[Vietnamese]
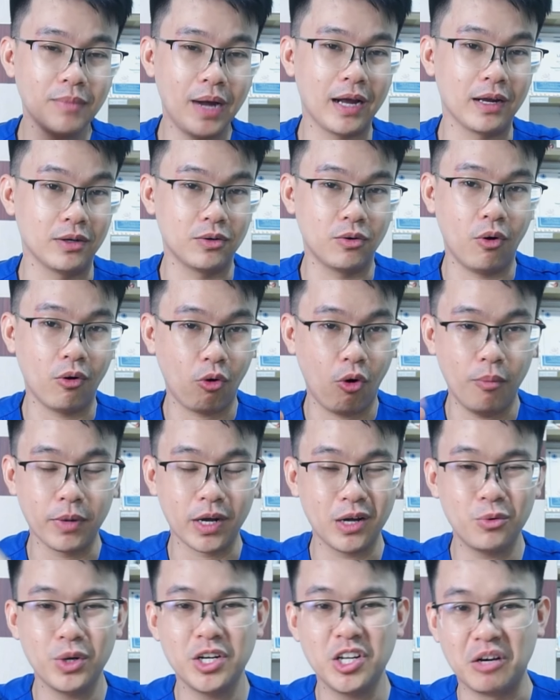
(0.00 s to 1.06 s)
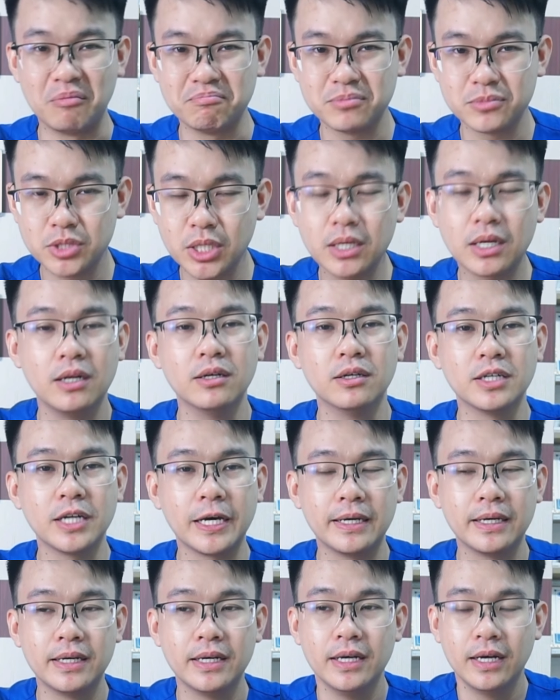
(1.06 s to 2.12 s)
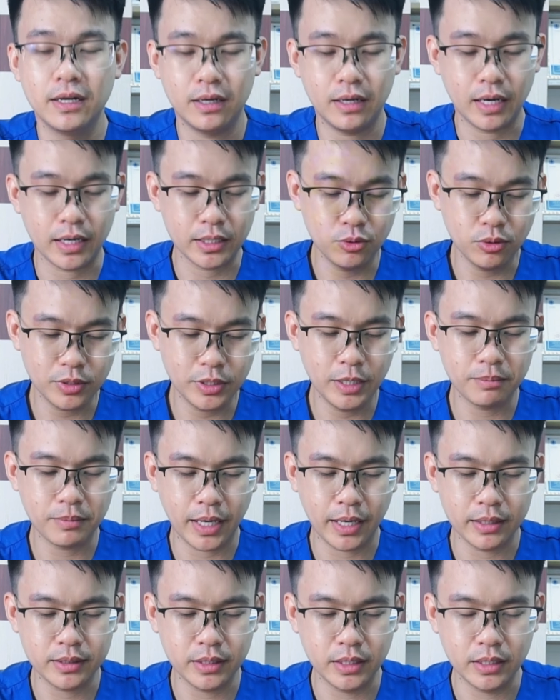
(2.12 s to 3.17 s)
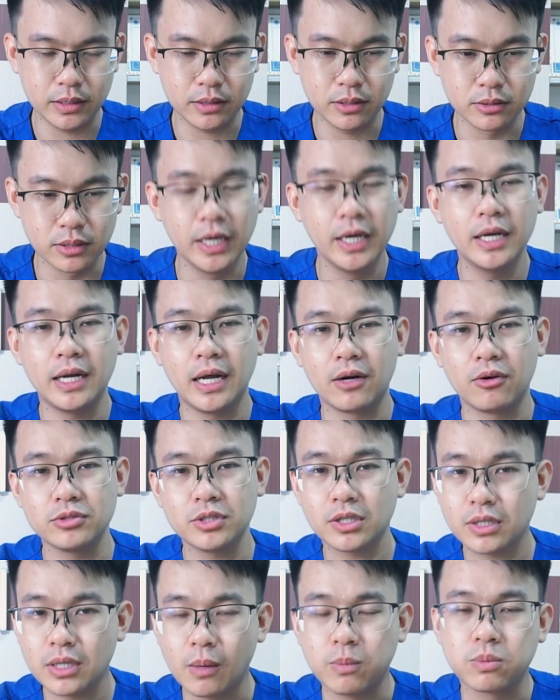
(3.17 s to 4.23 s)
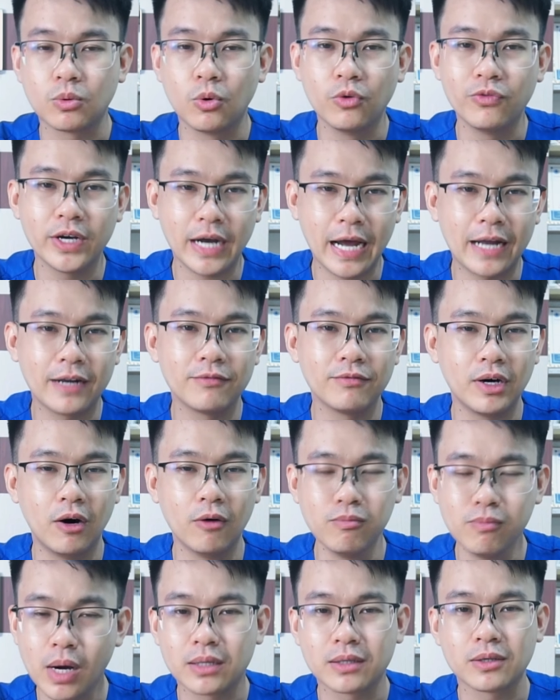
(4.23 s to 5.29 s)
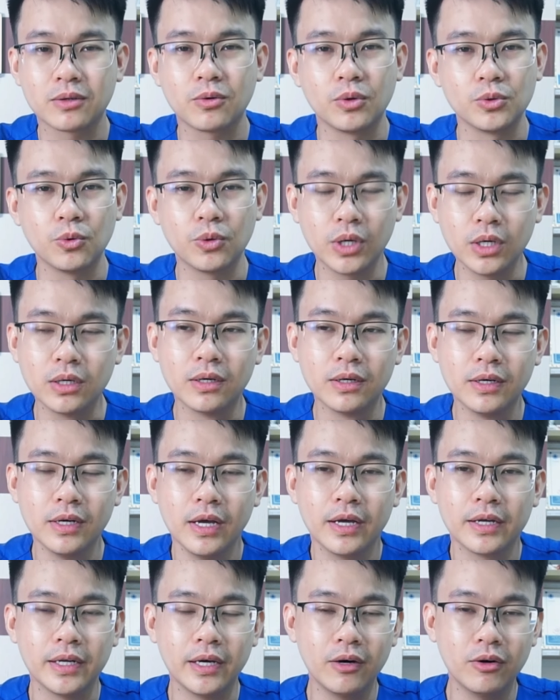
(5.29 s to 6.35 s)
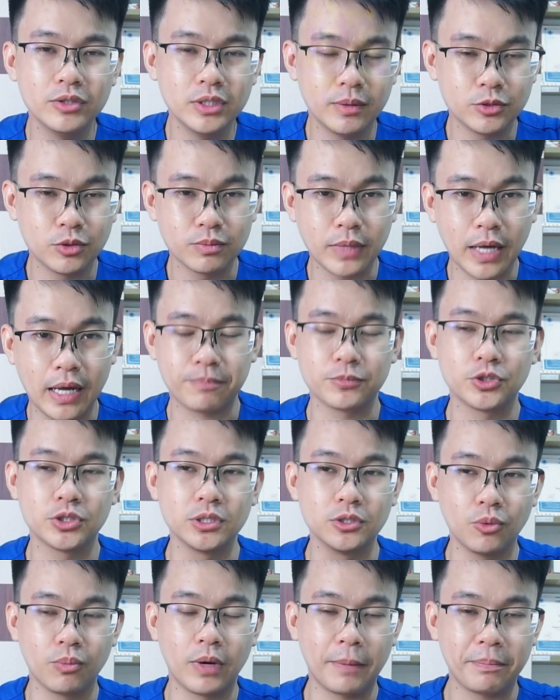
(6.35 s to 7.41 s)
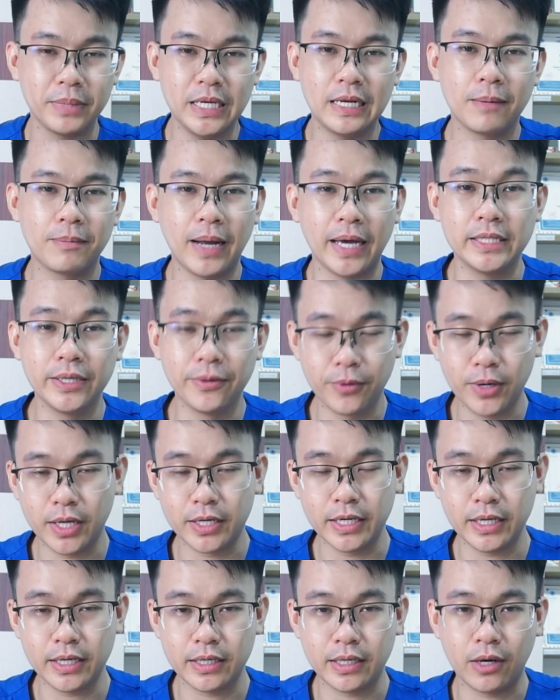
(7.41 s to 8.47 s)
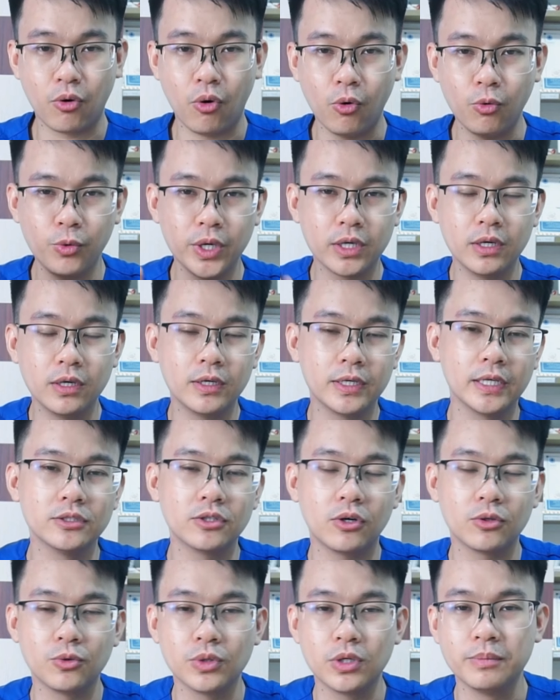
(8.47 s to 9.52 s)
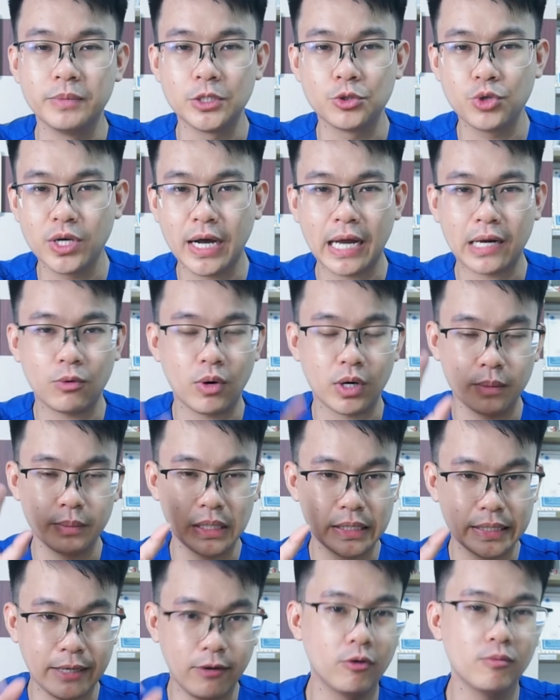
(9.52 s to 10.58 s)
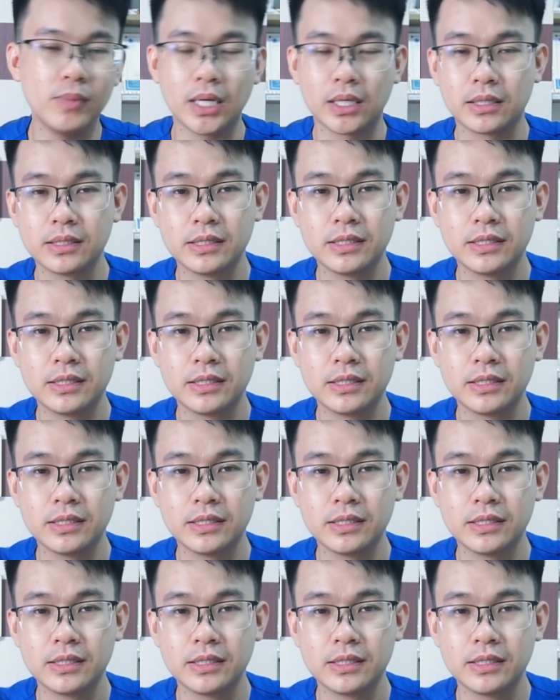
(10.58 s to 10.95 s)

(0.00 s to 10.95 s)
mà nó có một cái khuyết điểm rất là lớn này, là cái thuốc tiêm này thì thực tế là nó rất độc đối với gan và ống bẩn của thú cưng. Nếu như chúng ta sử dụng lặp đi lặp lại nhiều lần ấy, là có nguy cơ khiến cho thú cưng bị suy gan hoặc là bị teo ống bẩn.